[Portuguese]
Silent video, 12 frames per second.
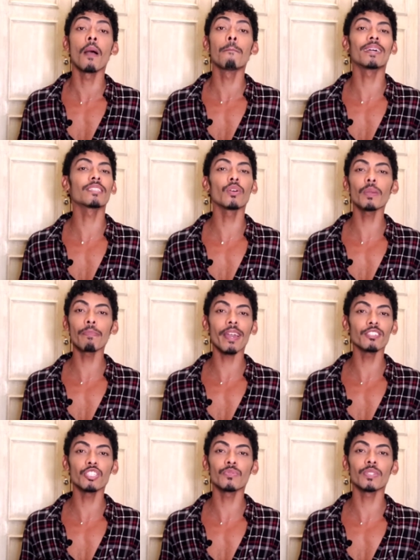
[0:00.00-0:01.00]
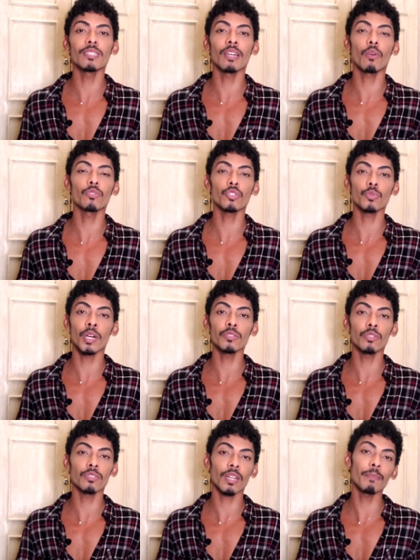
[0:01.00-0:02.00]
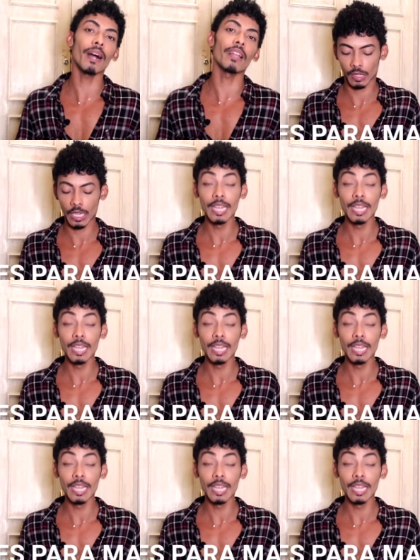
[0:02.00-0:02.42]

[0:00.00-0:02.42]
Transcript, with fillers: mas não impede de você continuar os seus trabalhos.